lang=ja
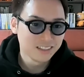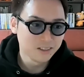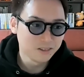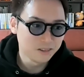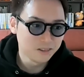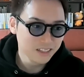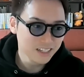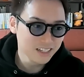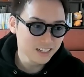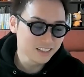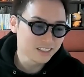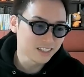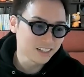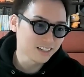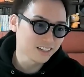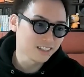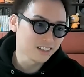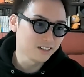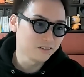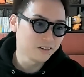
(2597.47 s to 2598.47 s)
で、おねだりさ
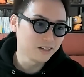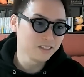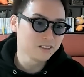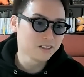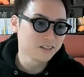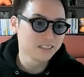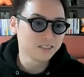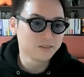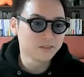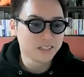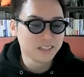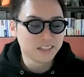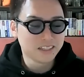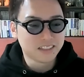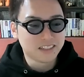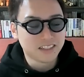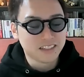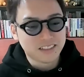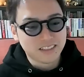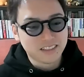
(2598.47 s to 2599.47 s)
れたら割と8割
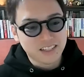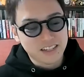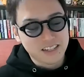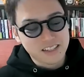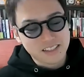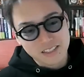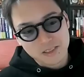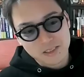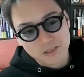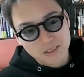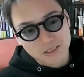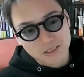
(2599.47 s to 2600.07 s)
方買ってあげちゃい